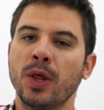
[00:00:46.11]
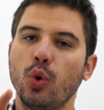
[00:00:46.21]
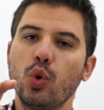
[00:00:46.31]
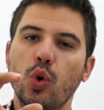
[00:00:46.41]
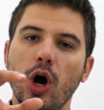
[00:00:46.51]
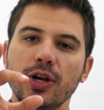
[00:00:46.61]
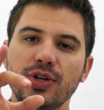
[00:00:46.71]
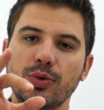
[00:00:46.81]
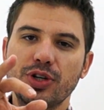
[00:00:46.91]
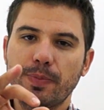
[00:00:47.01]
O
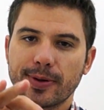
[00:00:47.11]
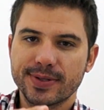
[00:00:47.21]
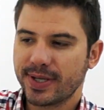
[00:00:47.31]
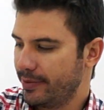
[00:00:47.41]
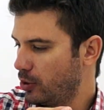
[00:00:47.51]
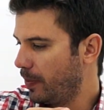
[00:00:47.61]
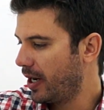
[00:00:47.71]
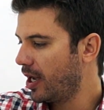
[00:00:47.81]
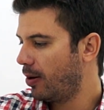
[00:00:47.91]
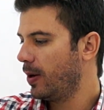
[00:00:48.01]
Código de Processo
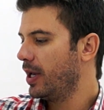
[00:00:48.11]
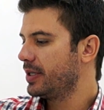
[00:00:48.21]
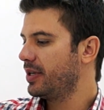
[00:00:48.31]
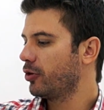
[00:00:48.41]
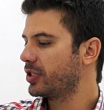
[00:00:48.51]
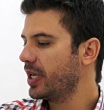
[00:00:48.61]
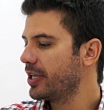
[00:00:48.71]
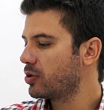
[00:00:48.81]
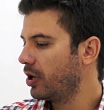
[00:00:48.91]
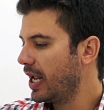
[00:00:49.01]
Penal, se
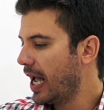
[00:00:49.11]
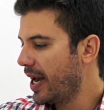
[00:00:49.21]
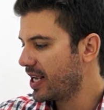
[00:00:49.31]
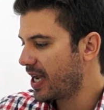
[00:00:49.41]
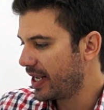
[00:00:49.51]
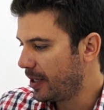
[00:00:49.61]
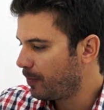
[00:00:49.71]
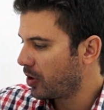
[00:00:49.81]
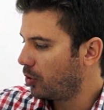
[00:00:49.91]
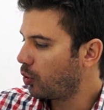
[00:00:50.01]
vocês olharem aí
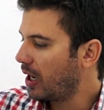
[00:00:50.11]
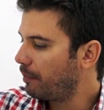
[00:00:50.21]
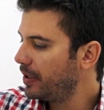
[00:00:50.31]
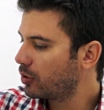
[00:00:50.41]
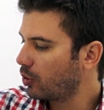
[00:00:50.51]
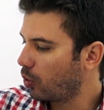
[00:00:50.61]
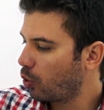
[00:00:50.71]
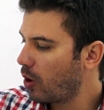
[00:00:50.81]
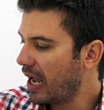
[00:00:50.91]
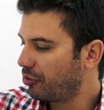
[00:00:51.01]
no capítulo
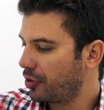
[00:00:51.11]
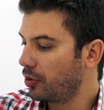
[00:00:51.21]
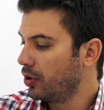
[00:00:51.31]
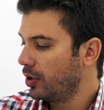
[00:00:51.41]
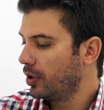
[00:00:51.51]
4,